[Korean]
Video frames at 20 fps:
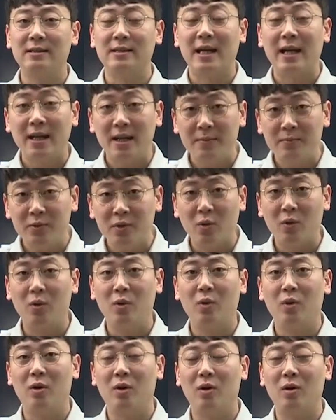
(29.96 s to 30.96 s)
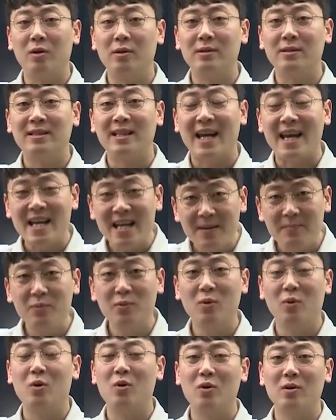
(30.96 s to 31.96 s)
제 입으로 어, 제
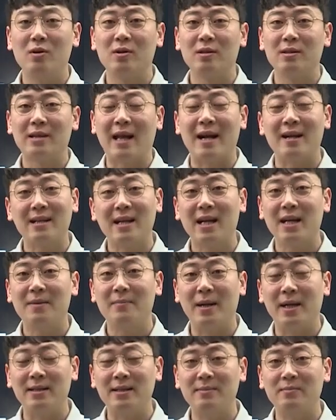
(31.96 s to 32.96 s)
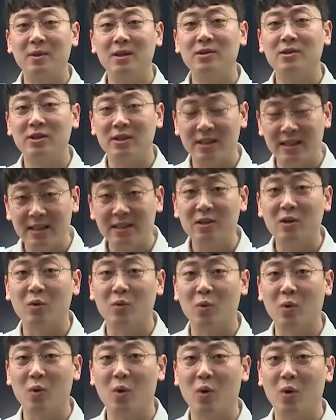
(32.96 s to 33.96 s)
입으로 당당히 말씀드릴 수 있을
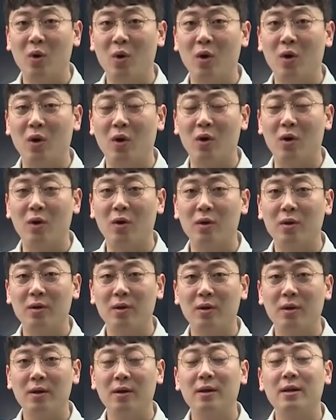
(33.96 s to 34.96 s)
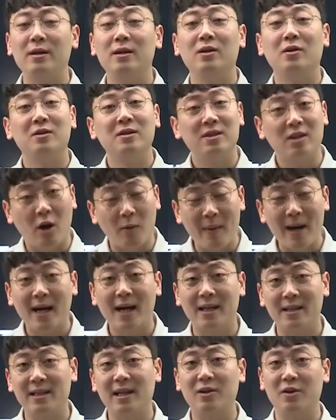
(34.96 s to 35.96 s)
정도로 어, 이건 저만
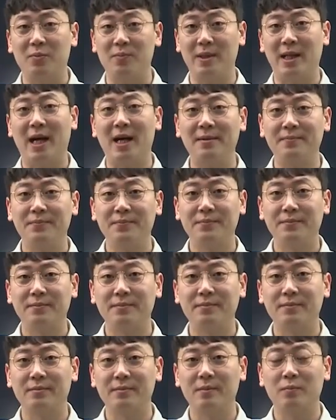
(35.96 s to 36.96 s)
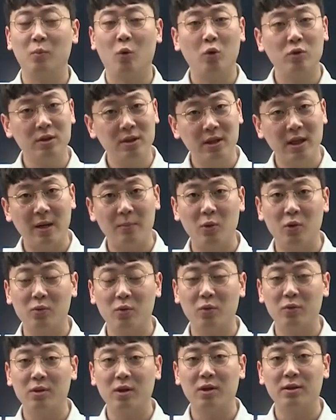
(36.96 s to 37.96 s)
가능한 겁니다. 음, 모든 과목
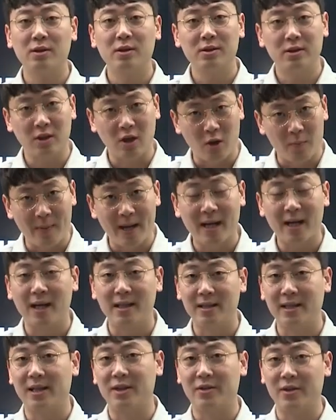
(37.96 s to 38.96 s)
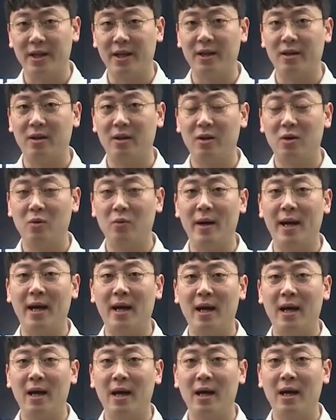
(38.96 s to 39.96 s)
통틀어서 저만 가능한 거예요. 왜?